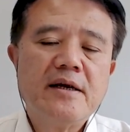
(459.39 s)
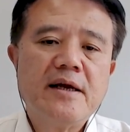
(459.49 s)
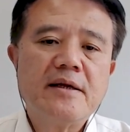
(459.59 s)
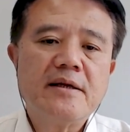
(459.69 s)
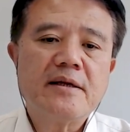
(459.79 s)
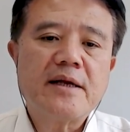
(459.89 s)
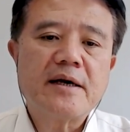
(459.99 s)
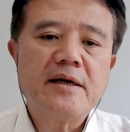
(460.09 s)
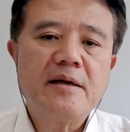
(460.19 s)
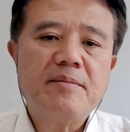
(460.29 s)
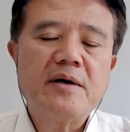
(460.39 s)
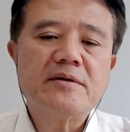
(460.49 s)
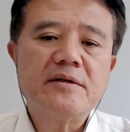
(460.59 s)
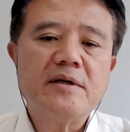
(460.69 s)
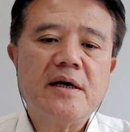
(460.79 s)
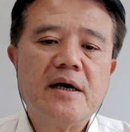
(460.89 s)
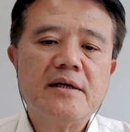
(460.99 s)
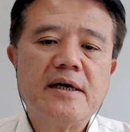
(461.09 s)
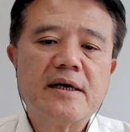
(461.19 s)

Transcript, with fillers: 念当天的报纸啊，